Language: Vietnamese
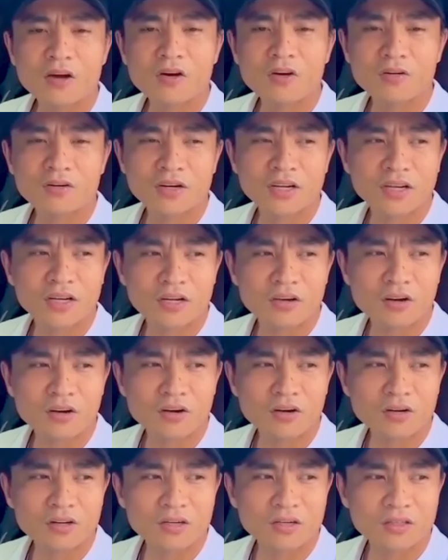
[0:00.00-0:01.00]
con để
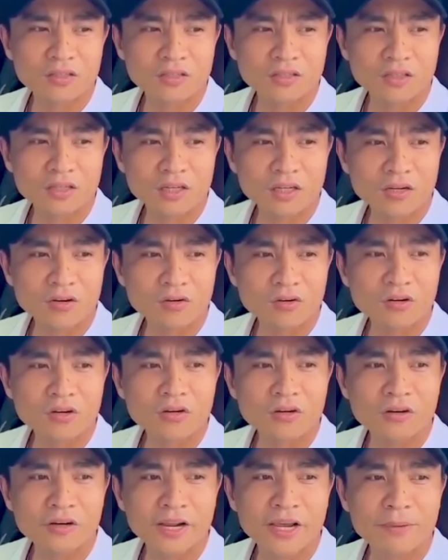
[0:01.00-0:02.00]
có được những cái con
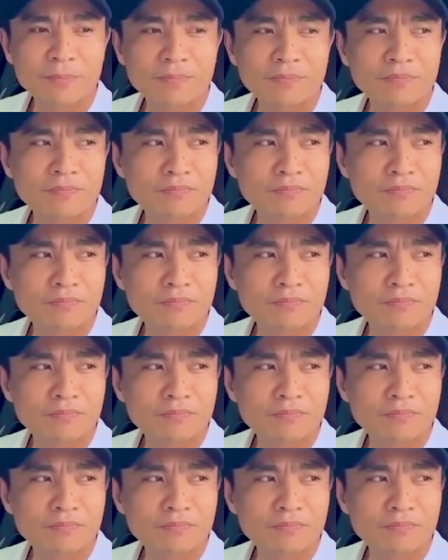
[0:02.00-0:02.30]
đường đẹp